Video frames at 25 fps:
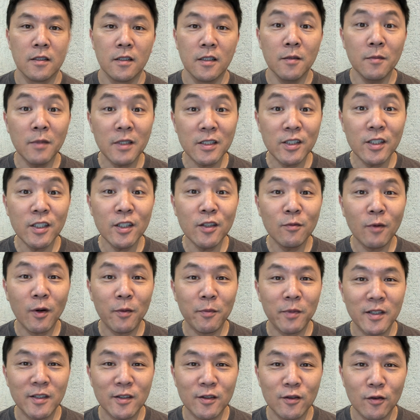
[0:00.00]
Imagine uma
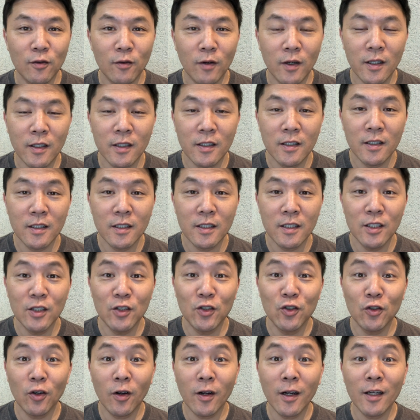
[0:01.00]
pessoa que
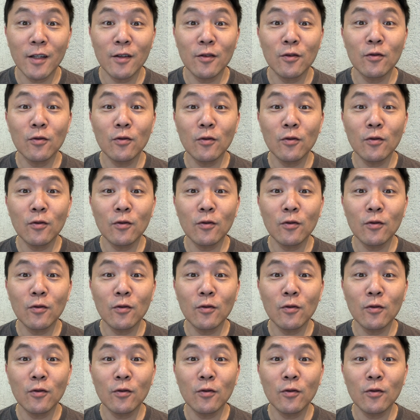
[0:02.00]
joga